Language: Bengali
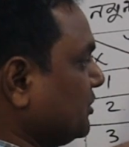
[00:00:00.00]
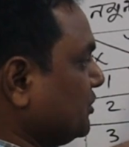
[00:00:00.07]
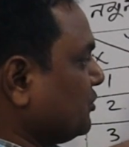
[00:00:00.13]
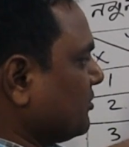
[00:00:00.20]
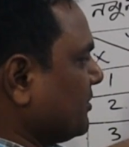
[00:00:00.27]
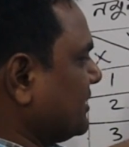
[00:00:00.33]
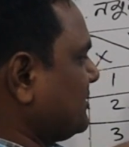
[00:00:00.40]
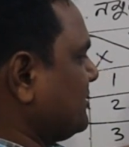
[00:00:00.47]

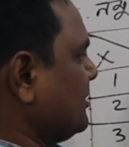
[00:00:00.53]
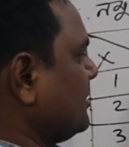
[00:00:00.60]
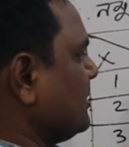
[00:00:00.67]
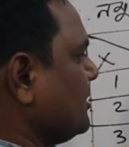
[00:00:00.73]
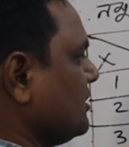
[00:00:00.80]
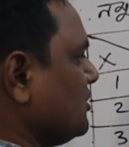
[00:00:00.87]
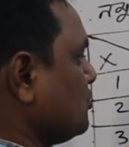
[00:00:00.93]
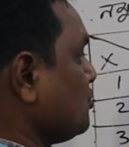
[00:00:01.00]
বিজোর মানে থ্রি
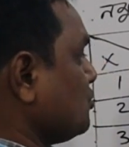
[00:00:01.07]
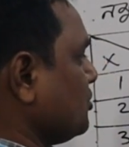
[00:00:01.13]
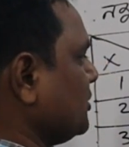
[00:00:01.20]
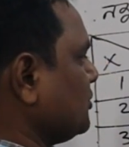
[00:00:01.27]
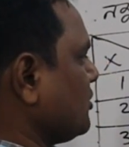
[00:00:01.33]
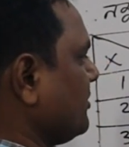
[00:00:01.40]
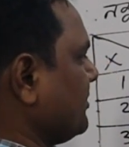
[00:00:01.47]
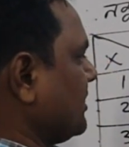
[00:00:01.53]
টু টু
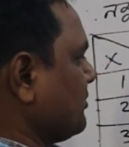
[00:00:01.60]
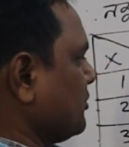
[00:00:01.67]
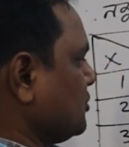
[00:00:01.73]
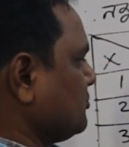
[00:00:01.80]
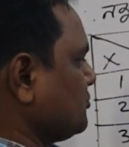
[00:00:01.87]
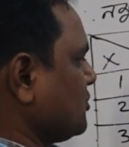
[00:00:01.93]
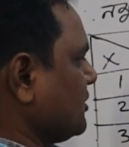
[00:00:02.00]
কিন্তু হবে না প্রথম